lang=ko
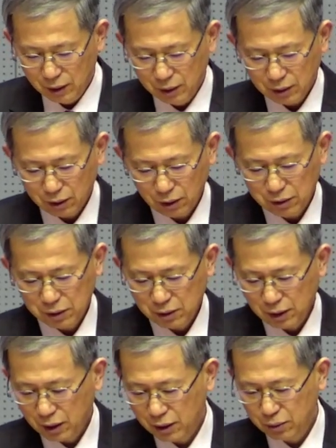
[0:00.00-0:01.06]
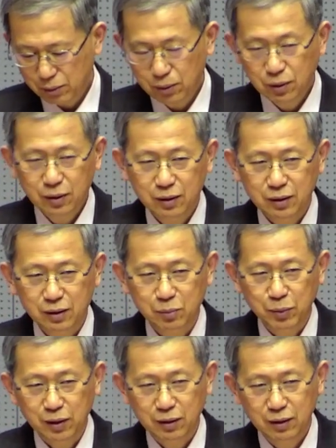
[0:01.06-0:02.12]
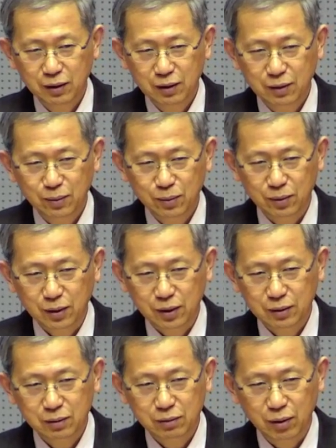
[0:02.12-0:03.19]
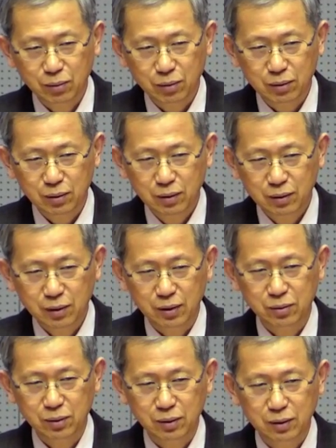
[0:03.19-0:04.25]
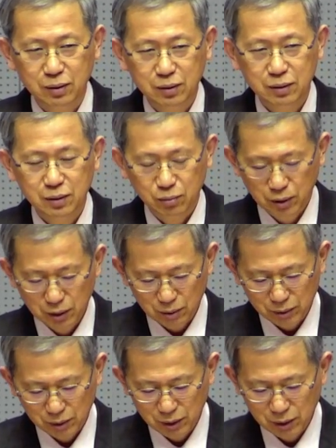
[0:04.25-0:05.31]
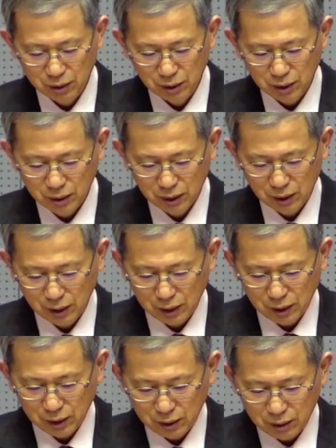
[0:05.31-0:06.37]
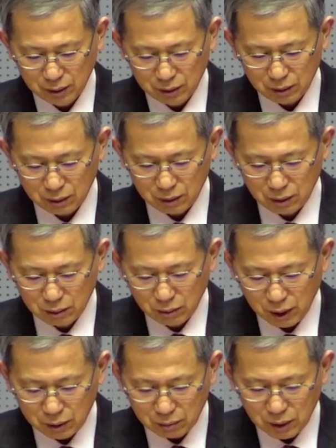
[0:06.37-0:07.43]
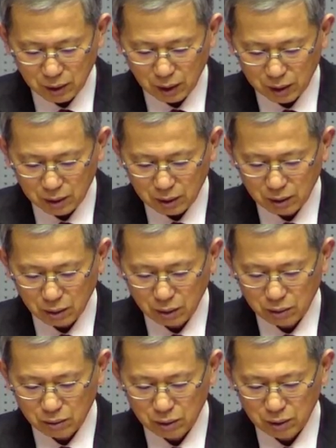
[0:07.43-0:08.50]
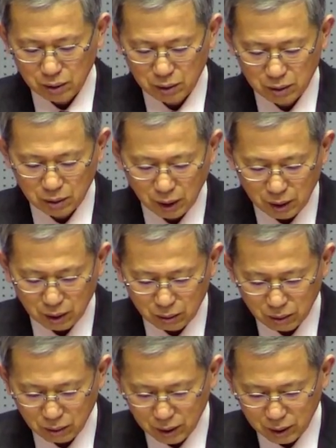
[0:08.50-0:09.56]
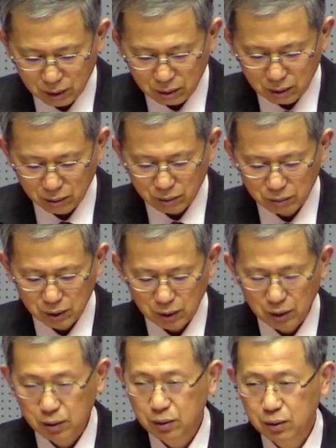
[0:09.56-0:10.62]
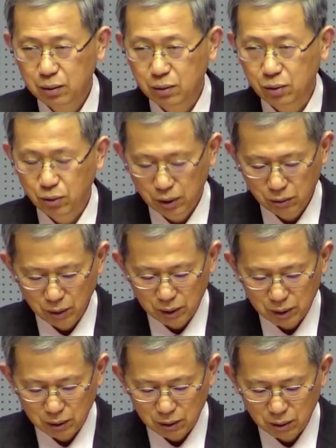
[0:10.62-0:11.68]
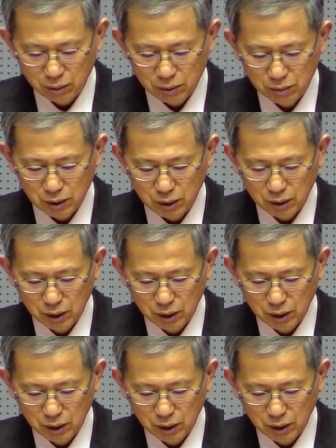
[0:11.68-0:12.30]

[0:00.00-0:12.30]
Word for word: 그 결정을 해가지고 이제 급하게 또 긴급 광고를 냈죠. 올려놨던 거였는데 어, 지금 가정마다 굉장히 어렵고요. 나라도 굉장히 어렵습니다. 또 교회도 굉장히 어렵습니다.